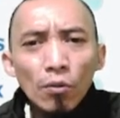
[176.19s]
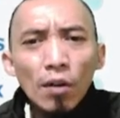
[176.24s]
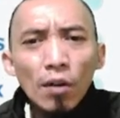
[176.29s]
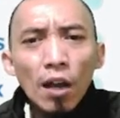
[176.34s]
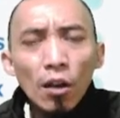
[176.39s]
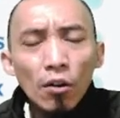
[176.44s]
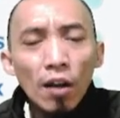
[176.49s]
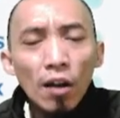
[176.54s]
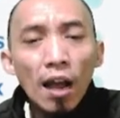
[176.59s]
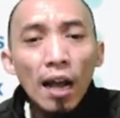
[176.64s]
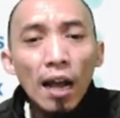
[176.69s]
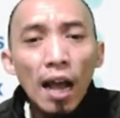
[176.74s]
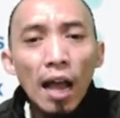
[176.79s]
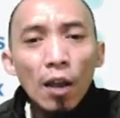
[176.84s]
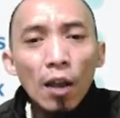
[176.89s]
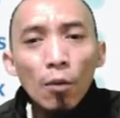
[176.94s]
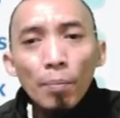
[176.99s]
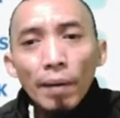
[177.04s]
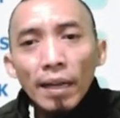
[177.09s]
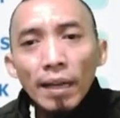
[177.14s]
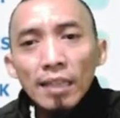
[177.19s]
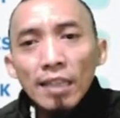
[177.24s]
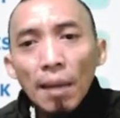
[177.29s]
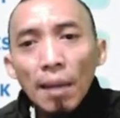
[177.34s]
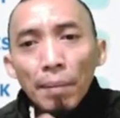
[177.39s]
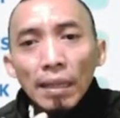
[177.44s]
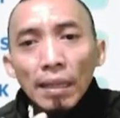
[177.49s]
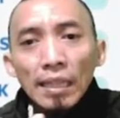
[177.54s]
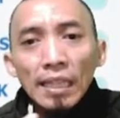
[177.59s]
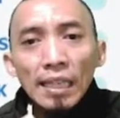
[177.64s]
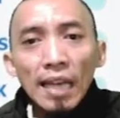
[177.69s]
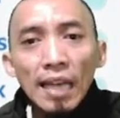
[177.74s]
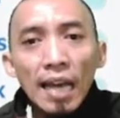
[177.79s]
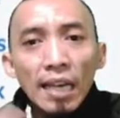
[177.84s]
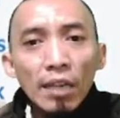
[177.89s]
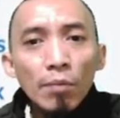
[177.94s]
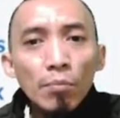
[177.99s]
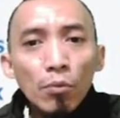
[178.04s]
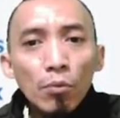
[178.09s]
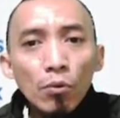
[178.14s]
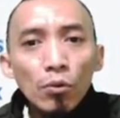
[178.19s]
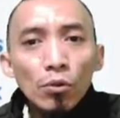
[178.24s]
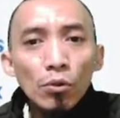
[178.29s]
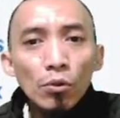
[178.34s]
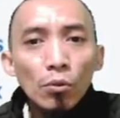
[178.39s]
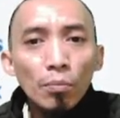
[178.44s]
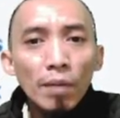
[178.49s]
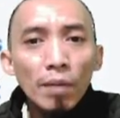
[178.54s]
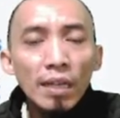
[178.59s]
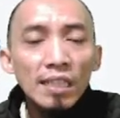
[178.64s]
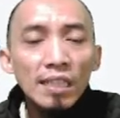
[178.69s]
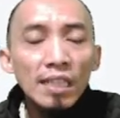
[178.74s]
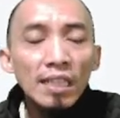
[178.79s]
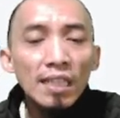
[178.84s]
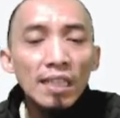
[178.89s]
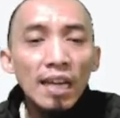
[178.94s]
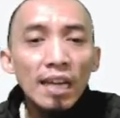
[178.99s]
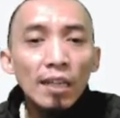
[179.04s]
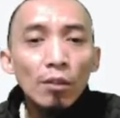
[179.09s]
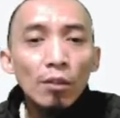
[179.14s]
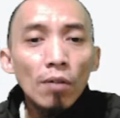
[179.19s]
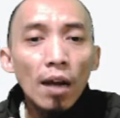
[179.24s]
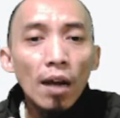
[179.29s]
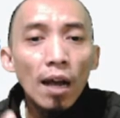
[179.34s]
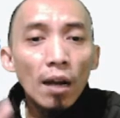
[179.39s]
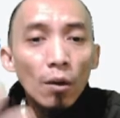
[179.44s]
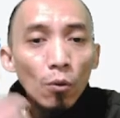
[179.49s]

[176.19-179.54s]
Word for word: kalau kalau pengen sampai 3000 untuk magicnya itu